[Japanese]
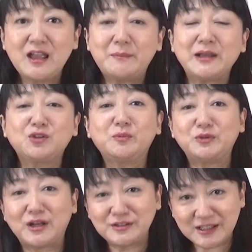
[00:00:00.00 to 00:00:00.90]
まあ、興味
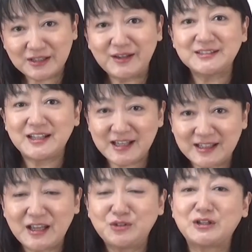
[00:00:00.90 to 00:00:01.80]
のある方はさら
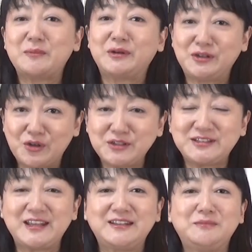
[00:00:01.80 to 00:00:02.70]
に深掘りを
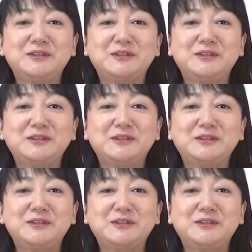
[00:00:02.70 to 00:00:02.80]
していって